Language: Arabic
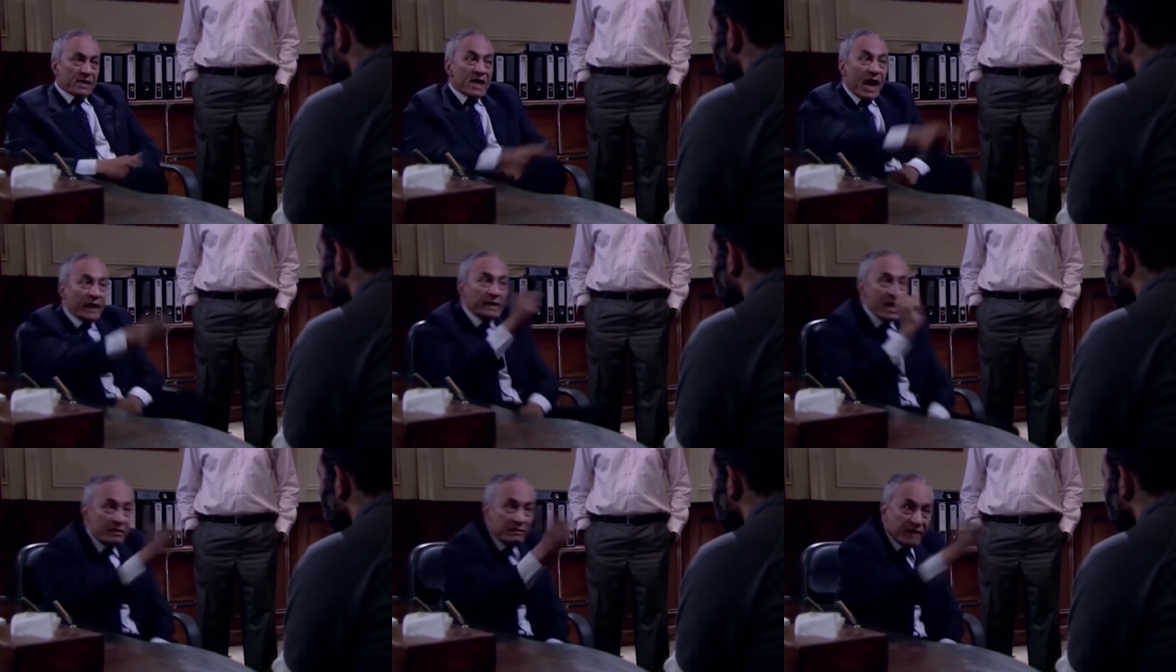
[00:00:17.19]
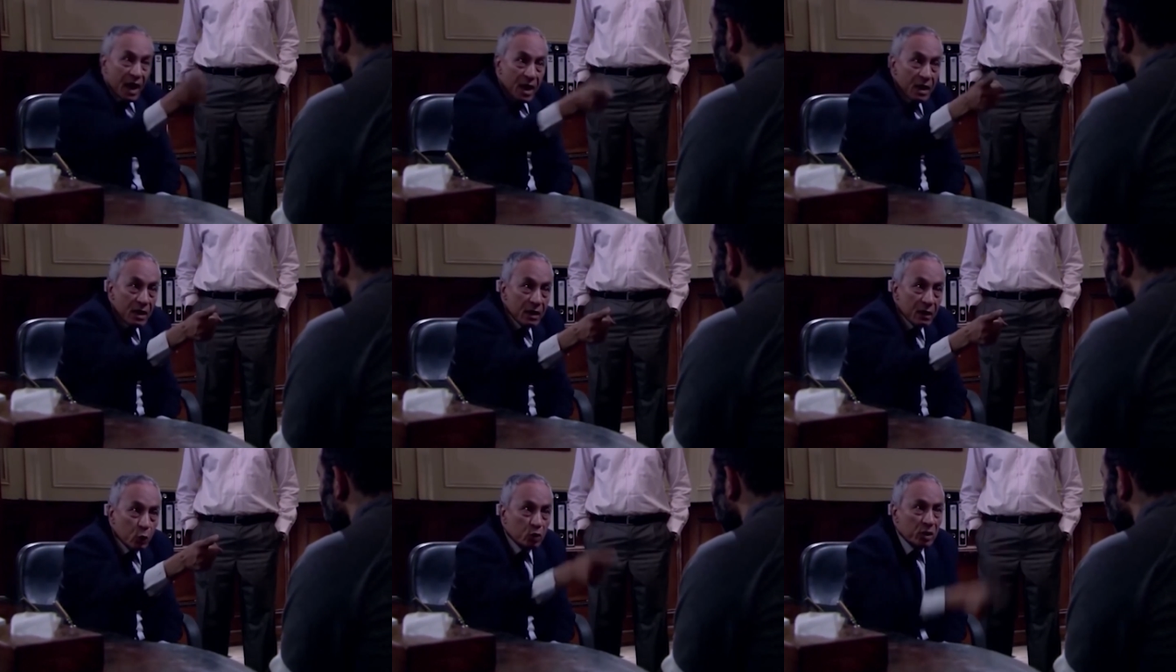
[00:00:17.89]
يعني انت
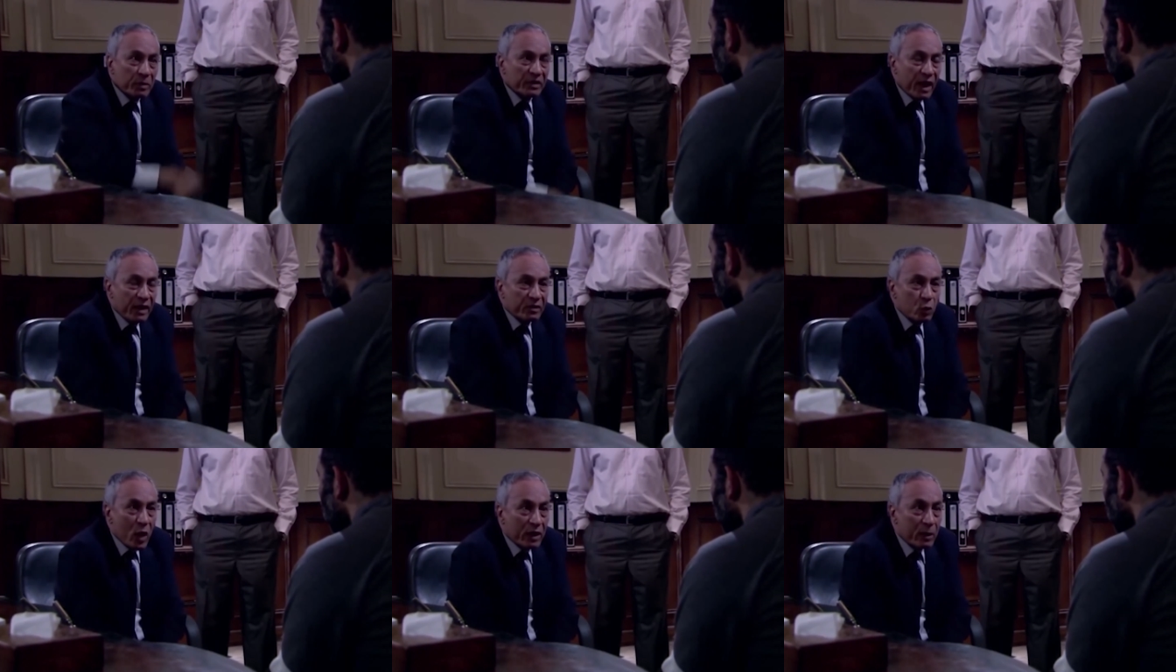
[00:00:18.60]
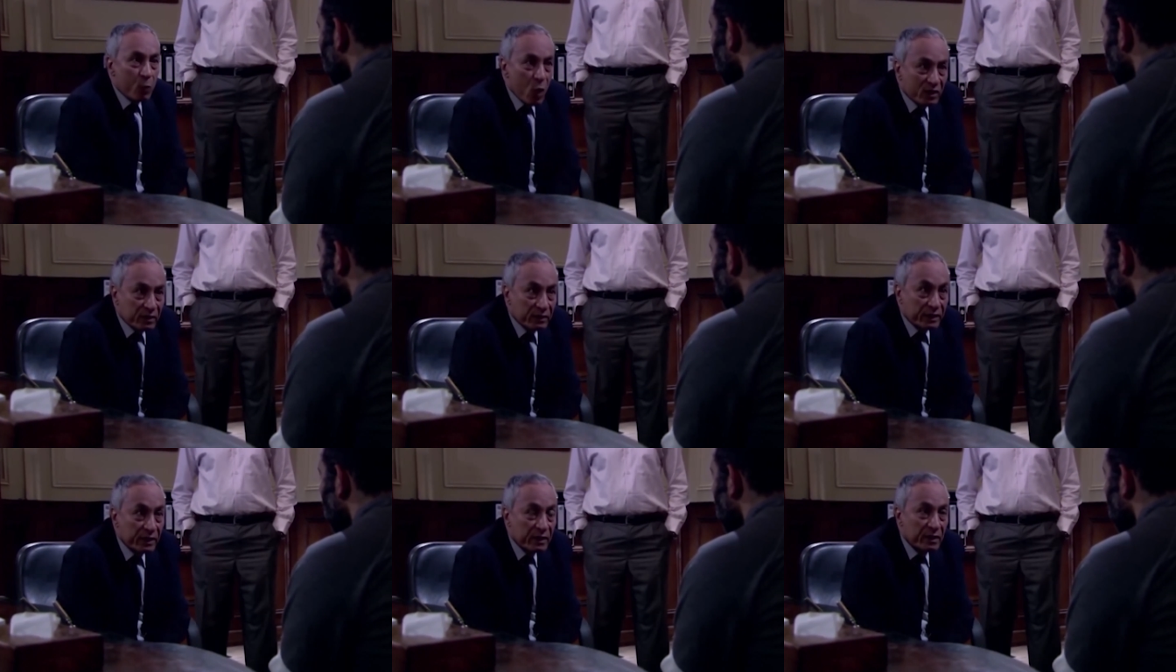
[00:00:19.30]
كنت بتأدي واجب
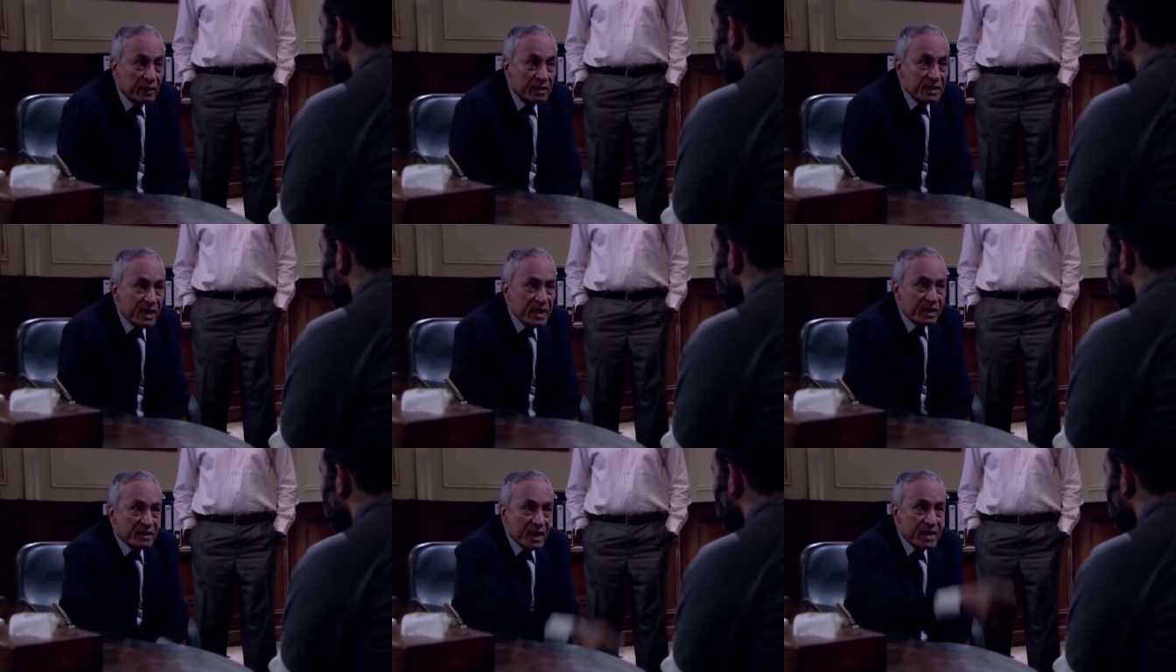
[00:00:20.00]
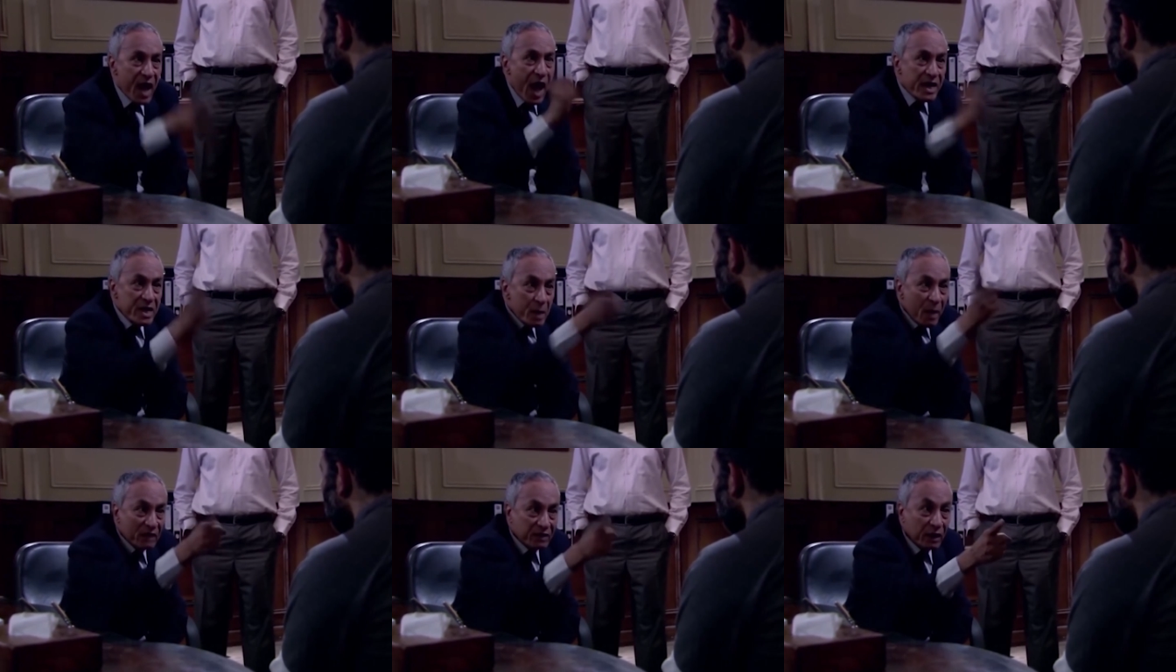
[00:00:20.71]
وطني زيك زي
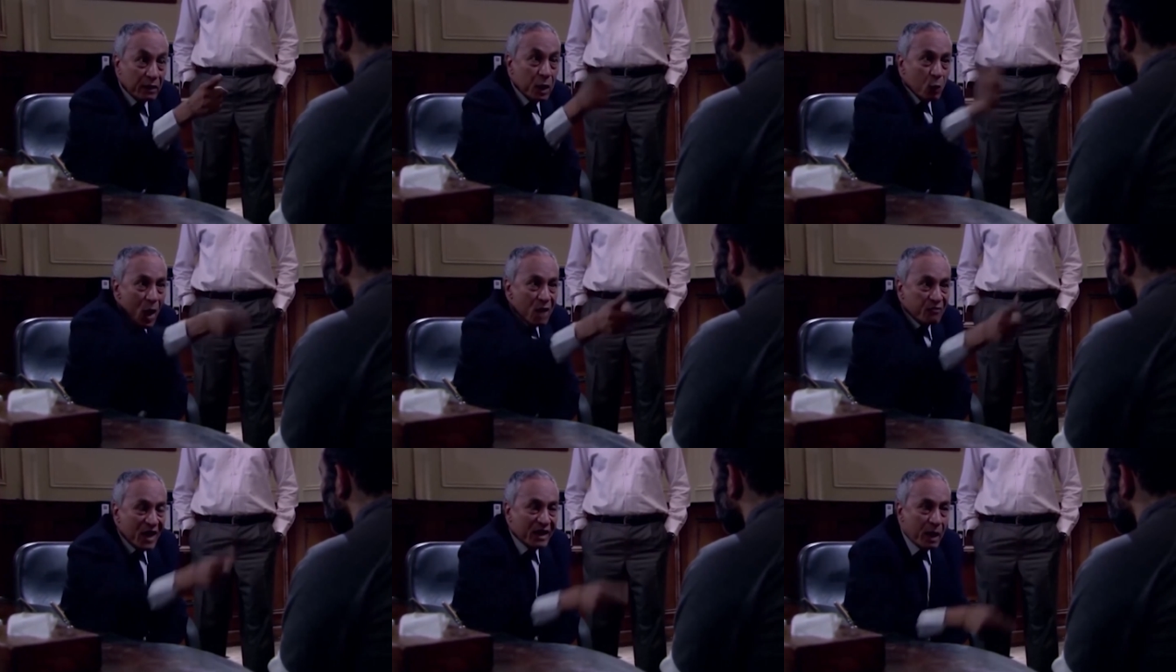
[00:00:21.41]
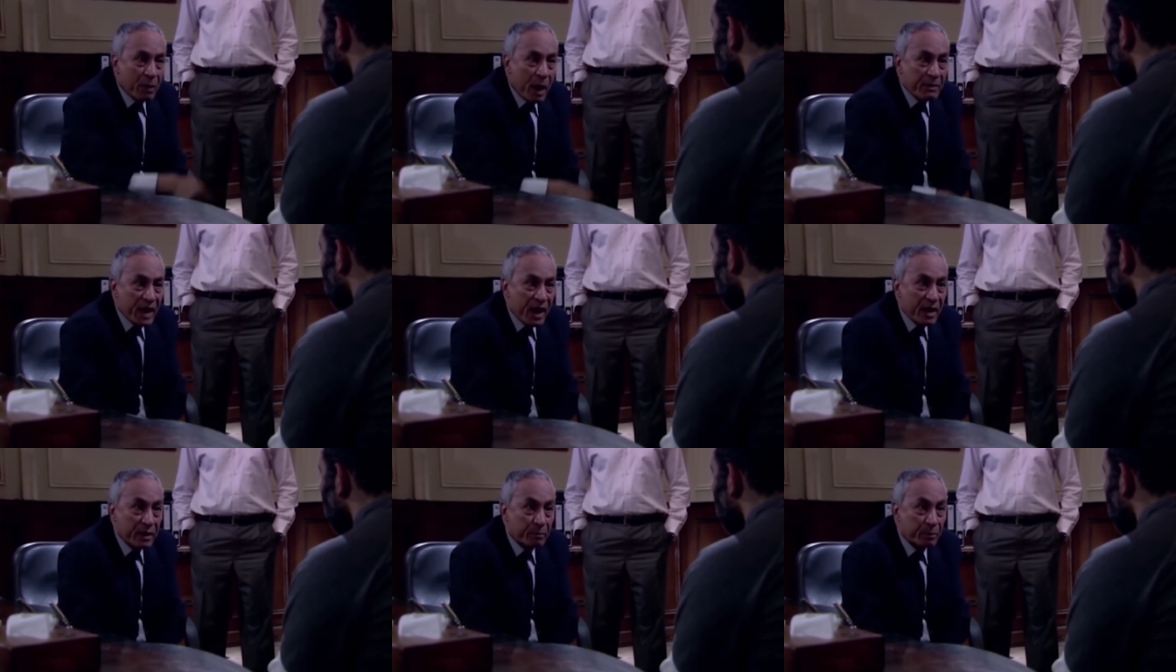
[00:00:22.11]
اي بطل واقف على الجبهه
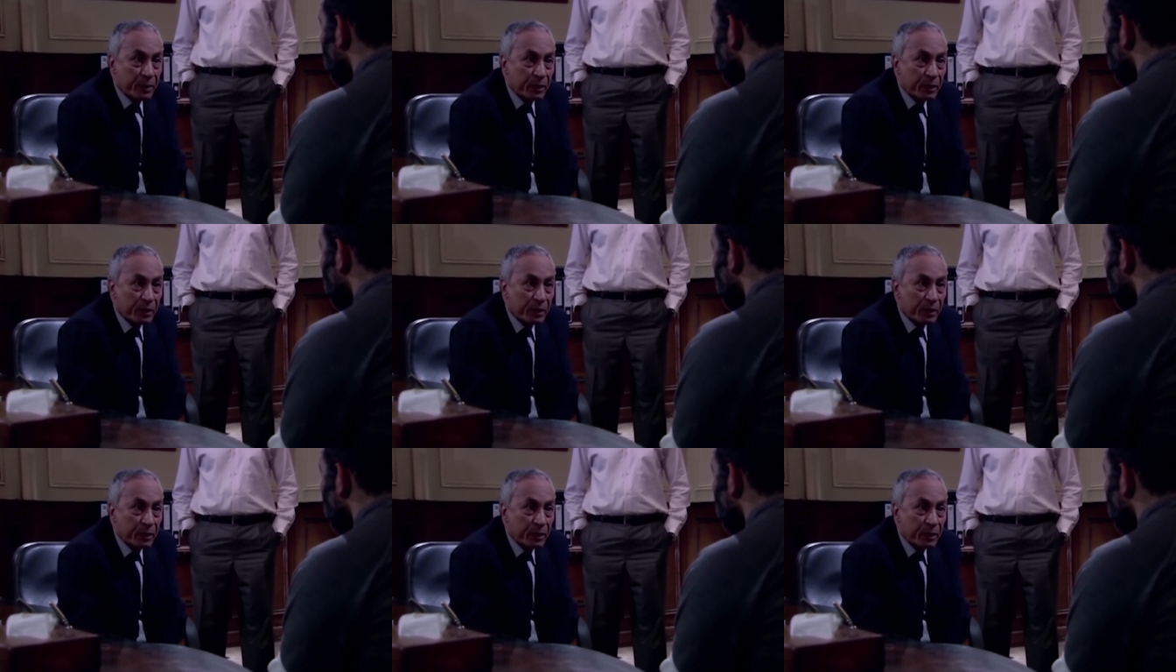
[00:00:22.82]
بيحارب